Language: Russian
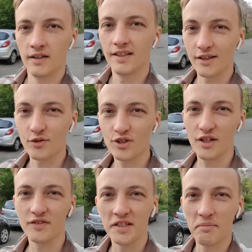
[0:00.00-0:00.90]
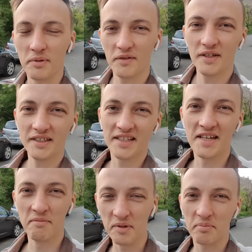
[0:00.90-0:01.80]
Так, друзья, всем привет!
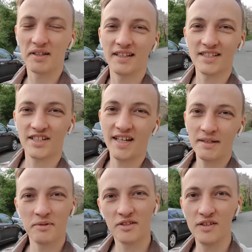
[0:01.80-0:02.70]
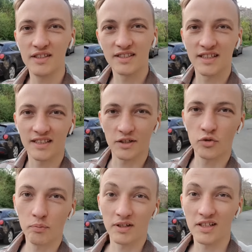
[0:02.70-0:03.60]
Мы продолжаем. Извините за
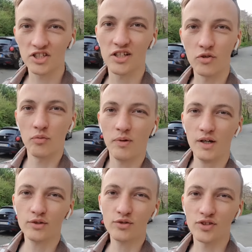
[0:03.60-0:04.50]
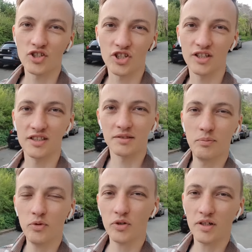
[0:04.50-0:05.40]
такую продолжительную паузу. Сначала
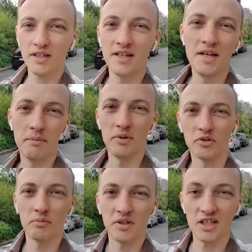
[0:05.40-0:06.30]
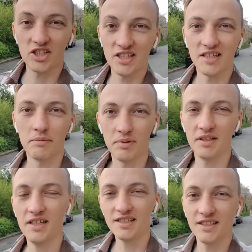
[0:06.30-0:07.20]
сборы, потом многочисленные
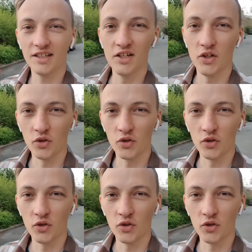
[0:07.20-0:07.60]
переезды.